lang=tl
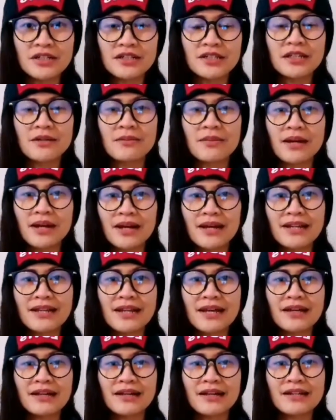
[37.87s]
na mga
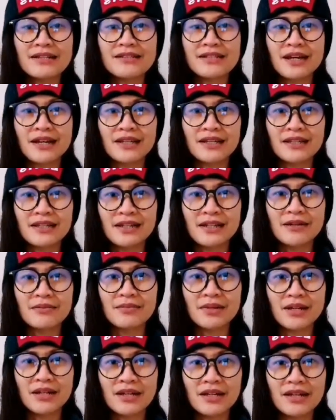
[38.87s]
alaga sa kanilang
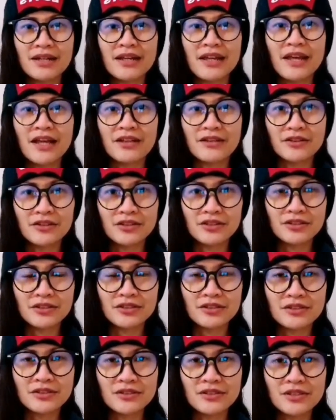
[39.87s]
mga
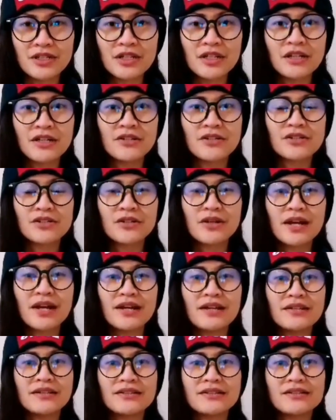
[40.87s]
elders. So
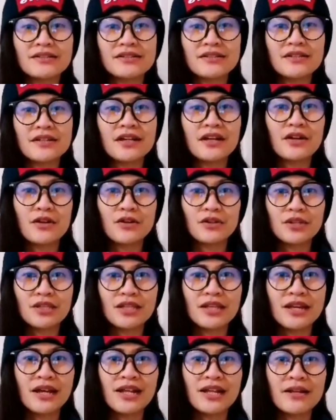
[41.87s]
guys,
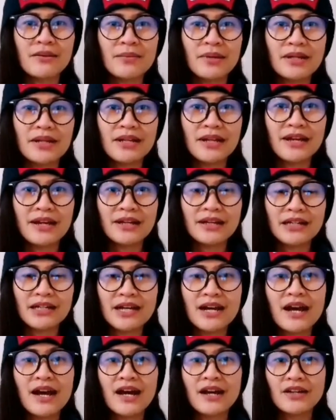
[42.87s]
konting kaalaman lang.
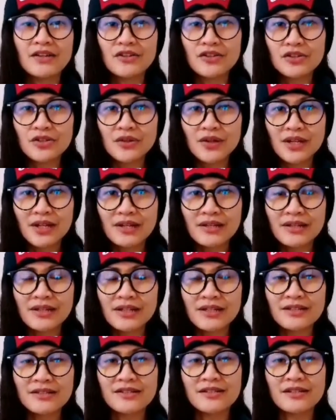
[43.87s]
Ang Israel
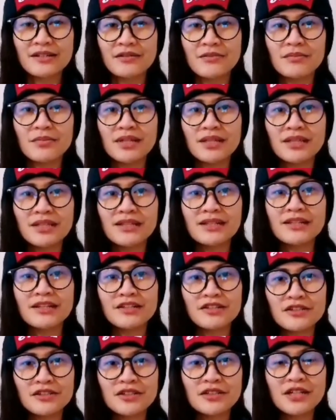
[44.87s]
ay isang Middle
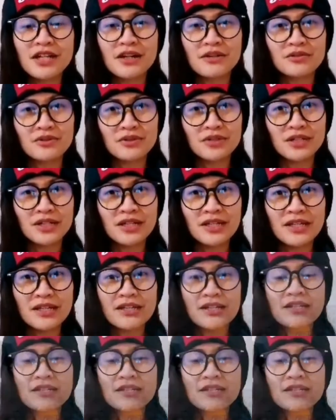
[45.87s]
Eastern country